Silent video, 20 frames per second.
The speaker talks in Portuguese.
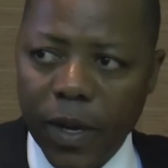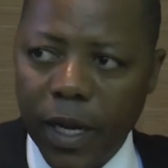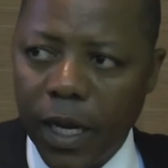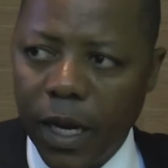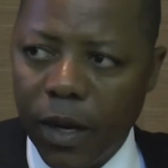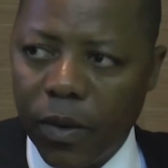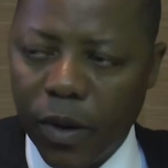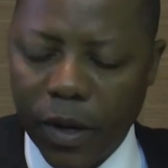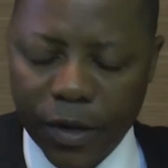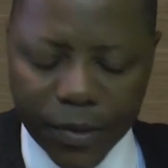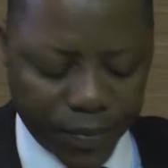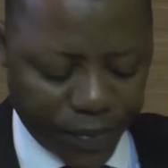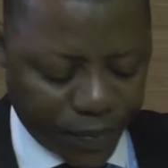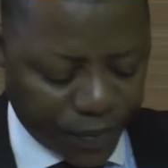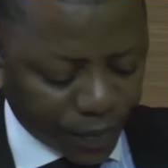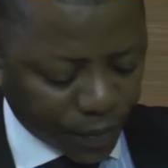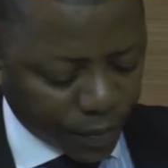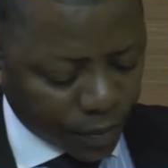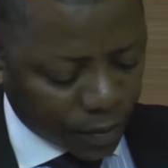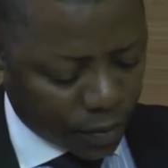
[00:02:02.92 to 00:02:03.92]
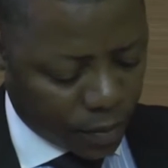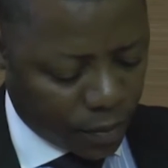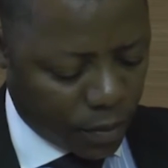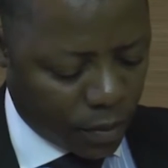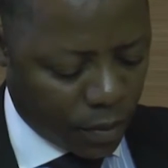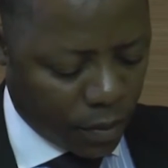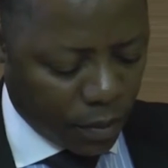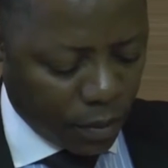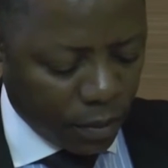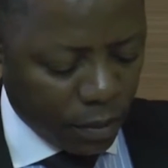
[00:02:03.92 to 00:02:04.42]
agrícola.
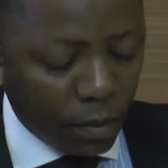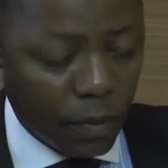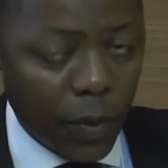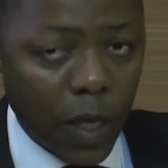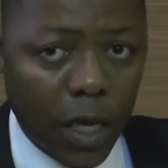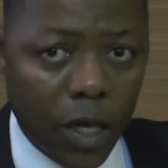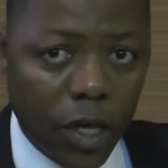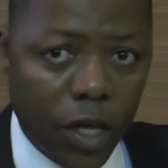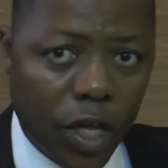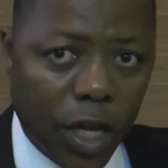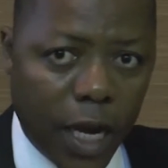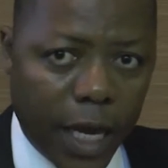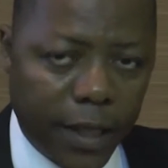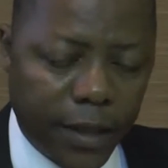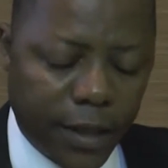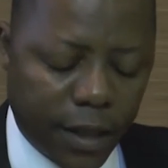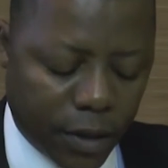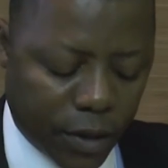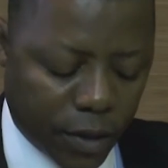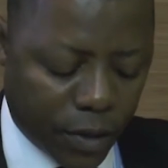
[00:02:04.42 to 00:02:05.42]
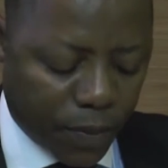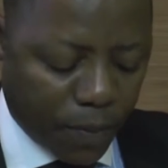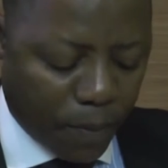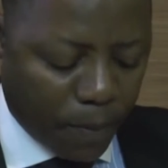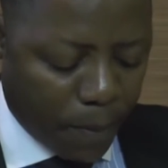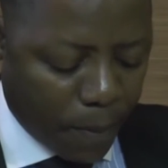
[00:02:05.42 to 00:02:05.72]
Excelências.